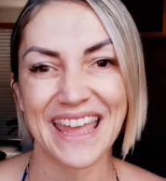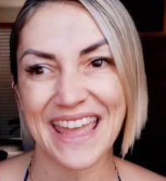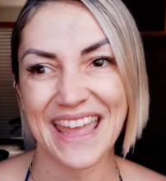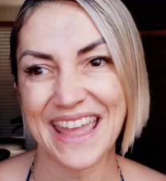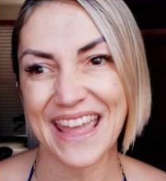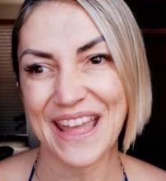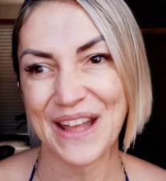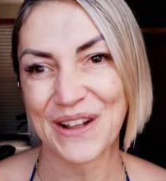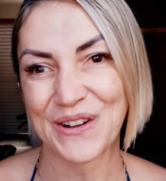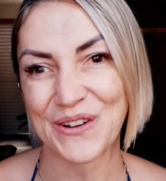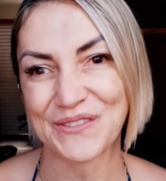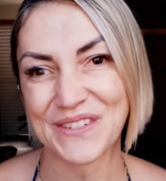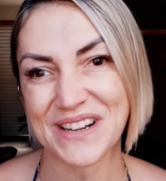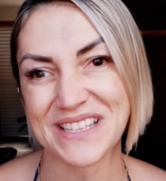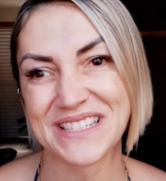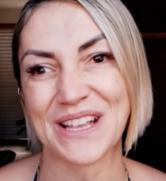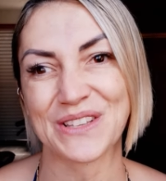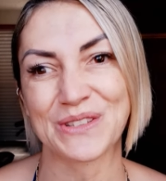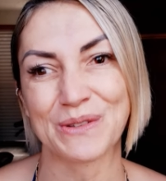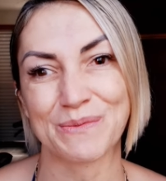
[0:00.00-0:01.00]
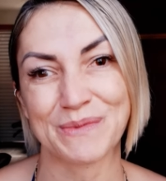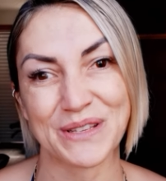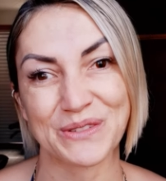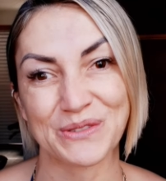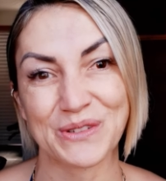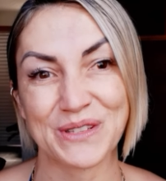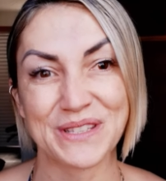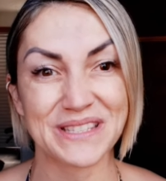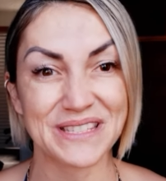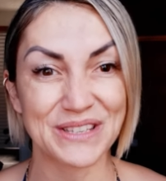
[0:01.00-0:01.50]
É, conversar sobre as
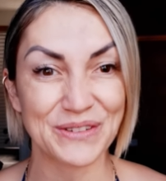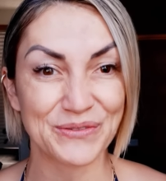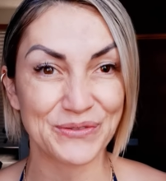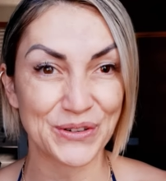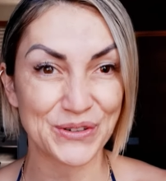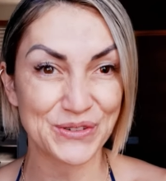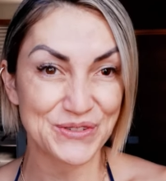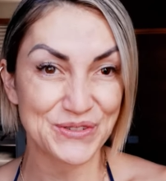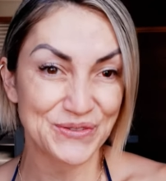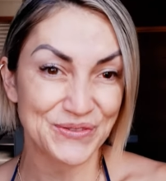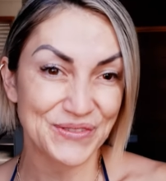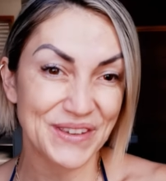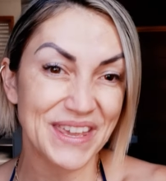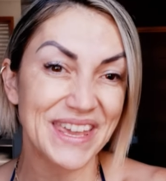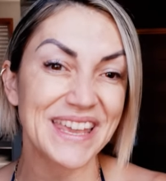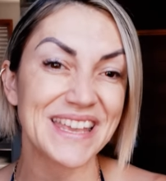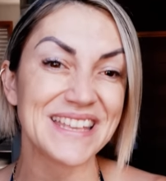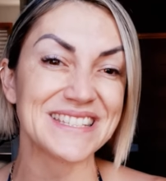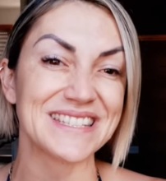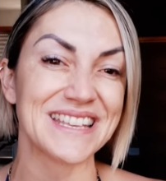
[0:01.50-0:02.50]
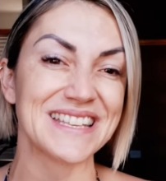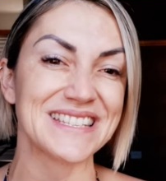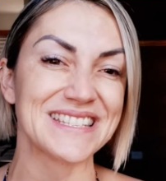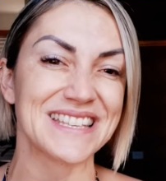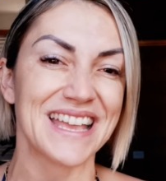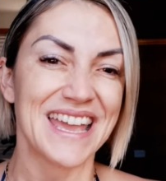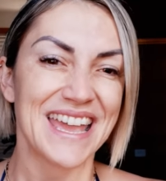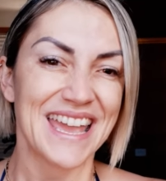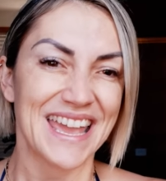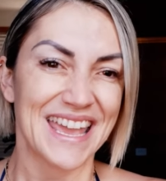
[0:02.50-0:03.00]
coisas que foram
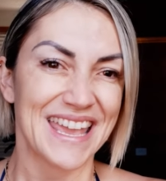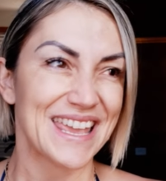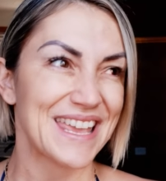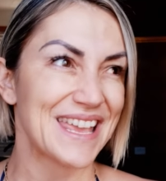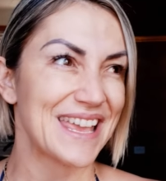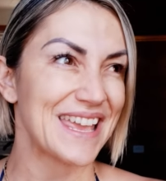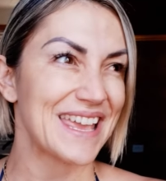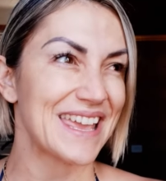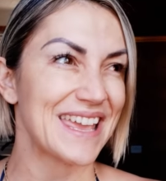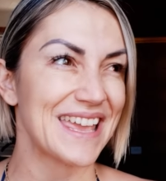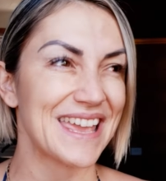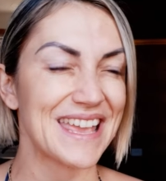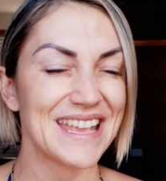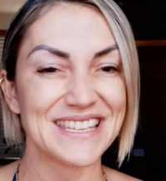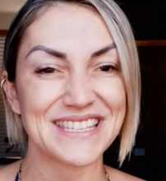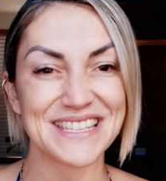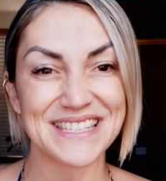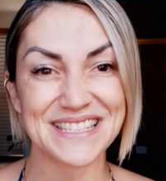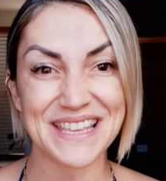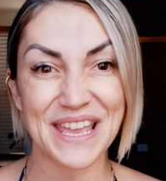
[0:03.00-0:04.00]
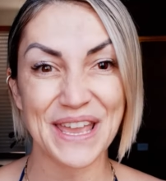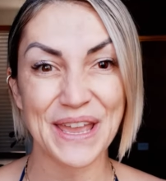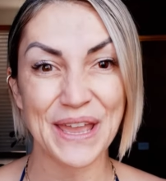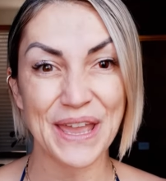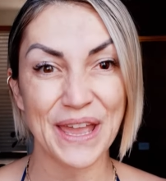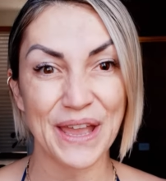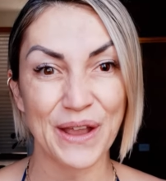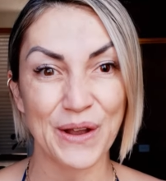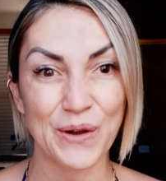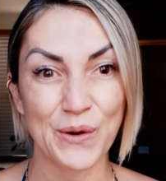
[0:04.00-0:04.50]
difíceis e, e,
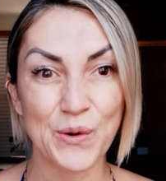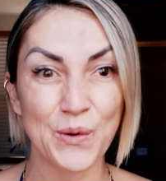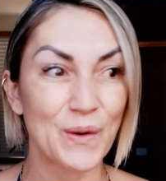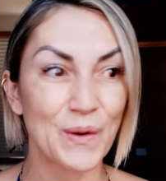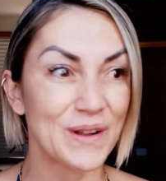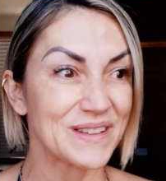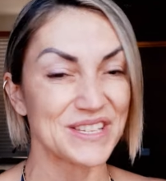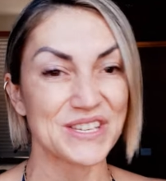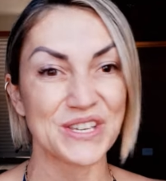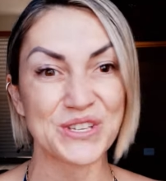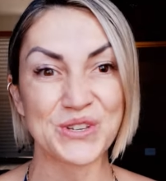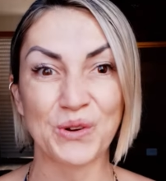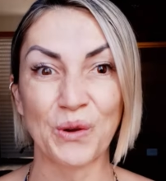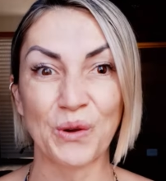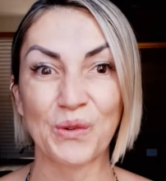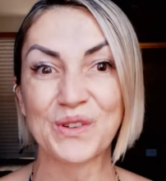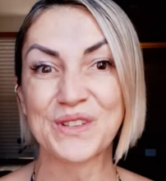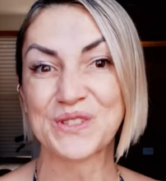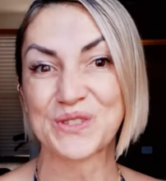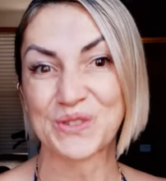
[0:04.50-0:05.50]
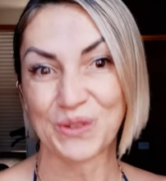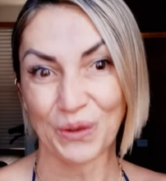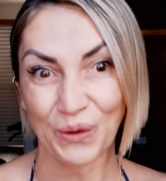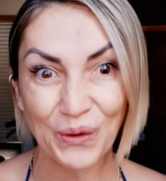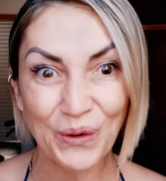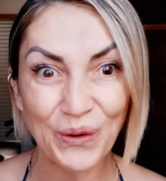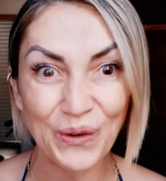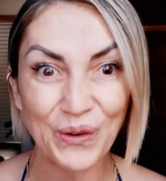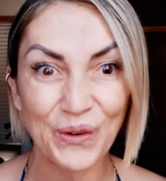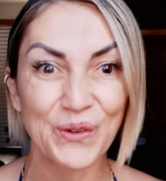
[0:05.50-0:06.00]
dizer o quanto a gente
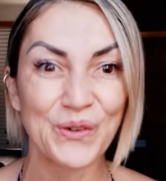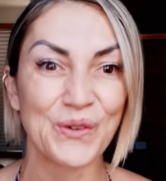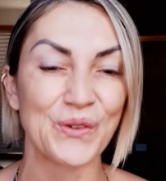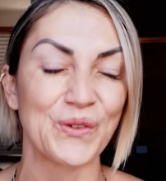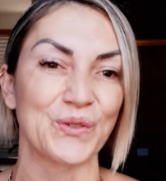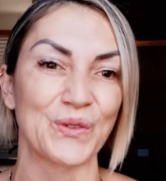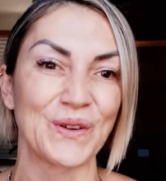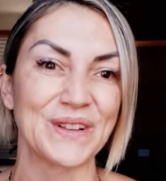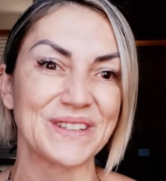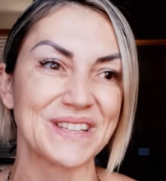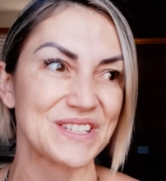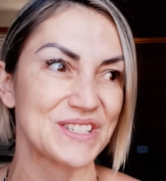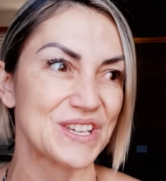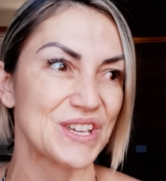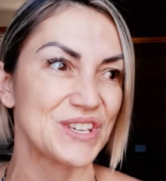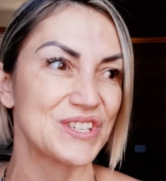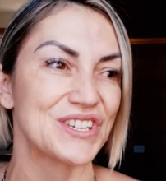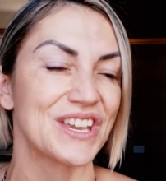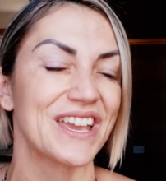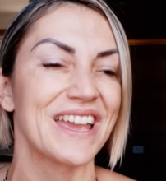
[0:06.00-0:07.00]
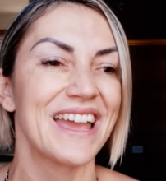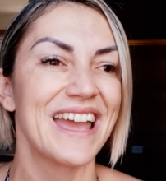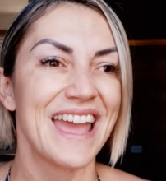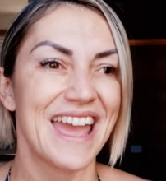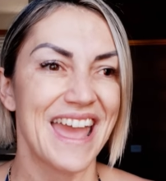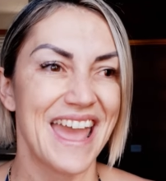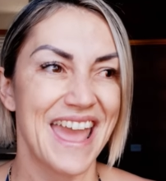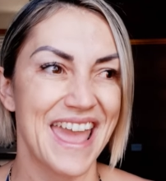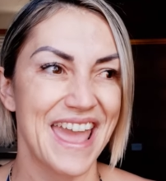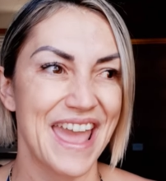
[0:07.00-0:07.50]
conquistou, o quanto a gente
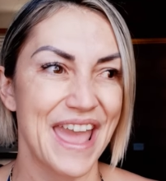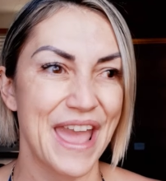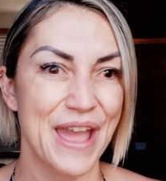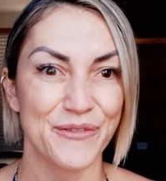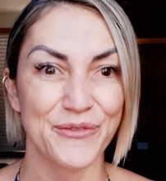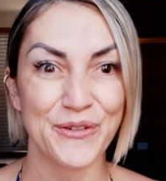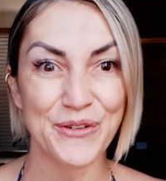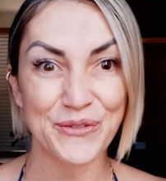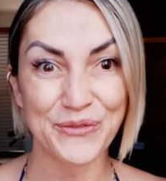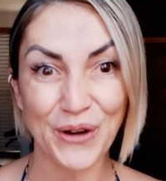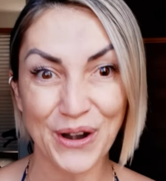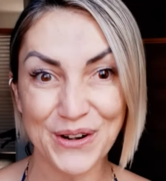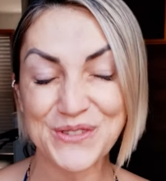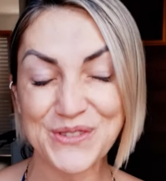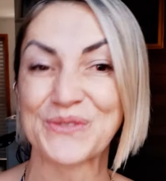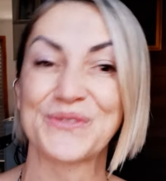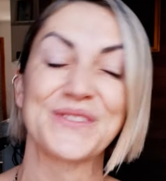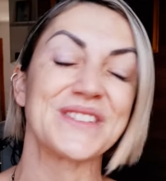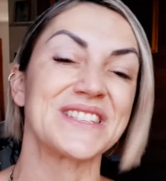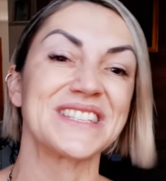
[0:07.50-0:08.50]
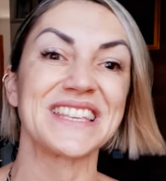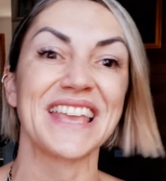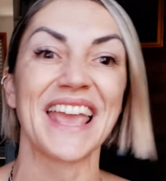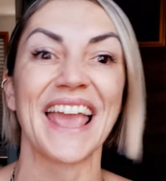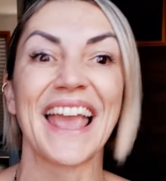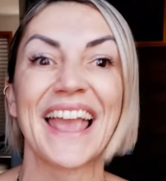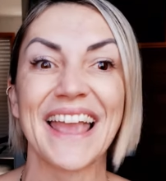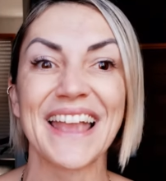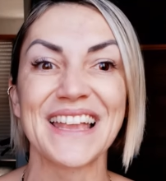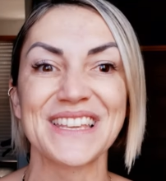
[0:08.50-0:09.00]
é, é, foi forte o
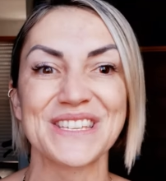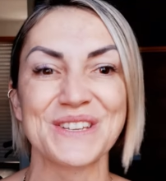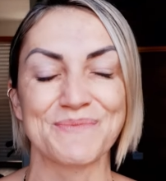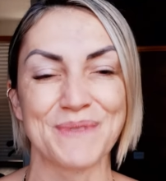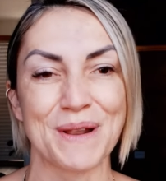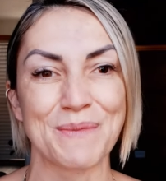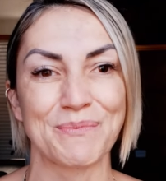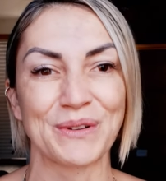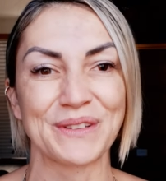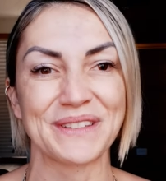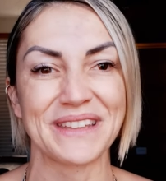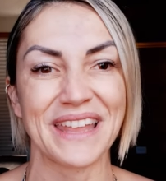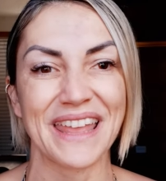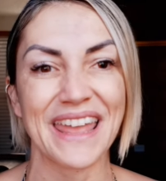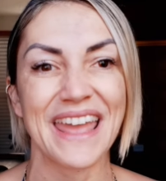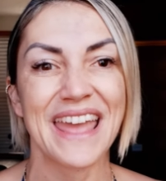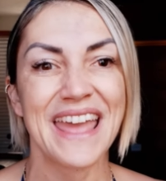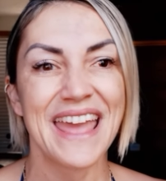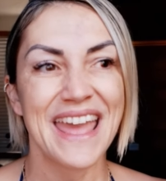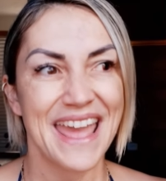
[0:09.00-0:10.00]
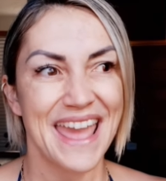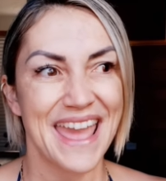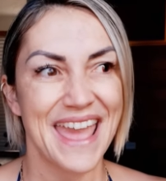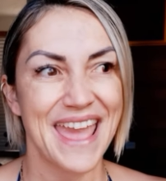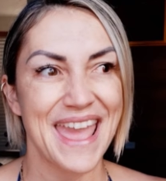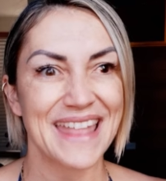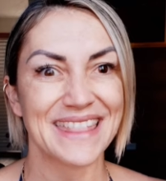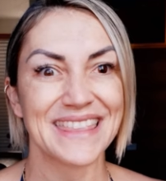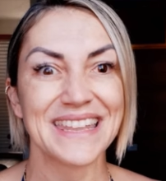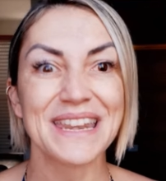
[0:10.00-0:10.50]
suficiente para poder
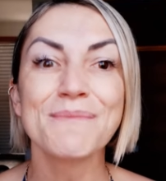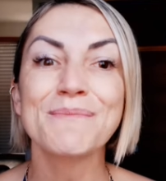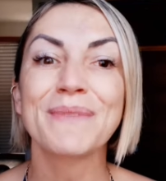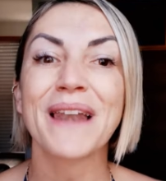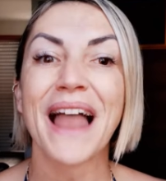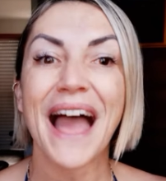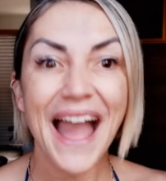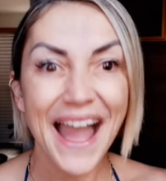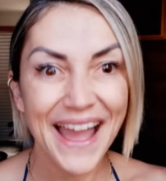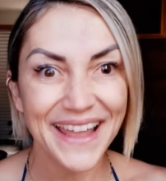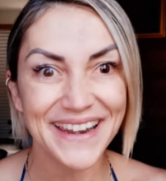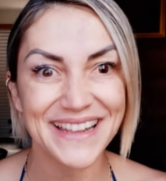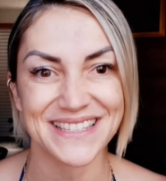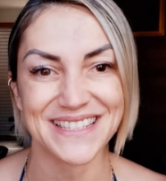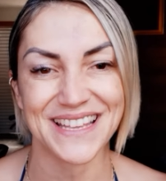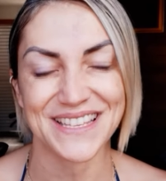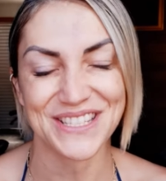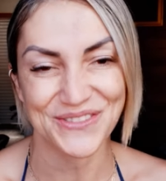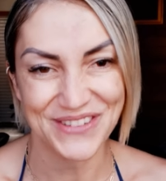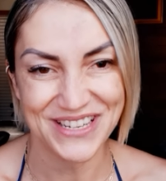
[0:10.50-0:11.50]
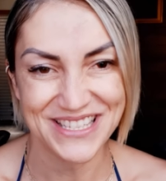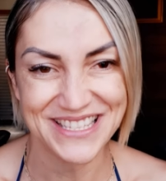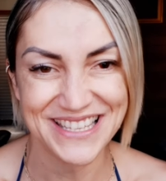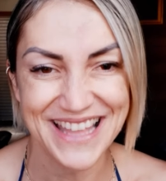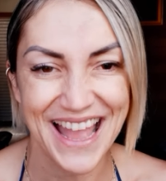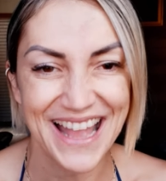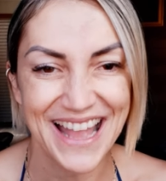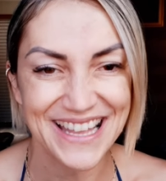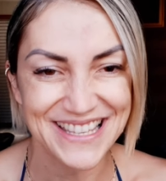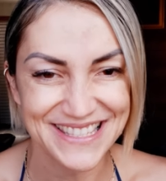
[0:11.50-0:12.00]
é, driblar as
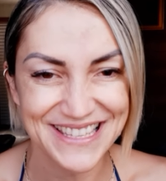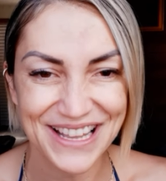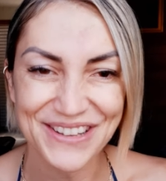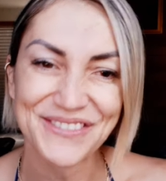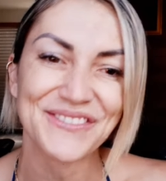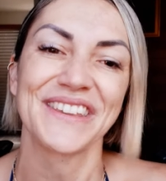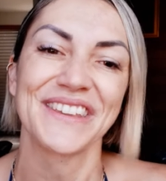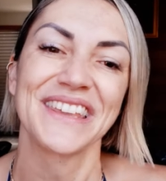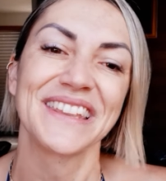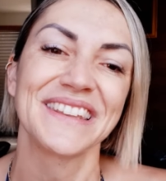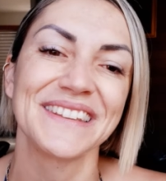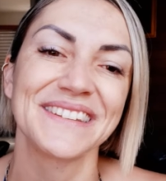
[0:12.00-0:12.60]
adversidades da vida.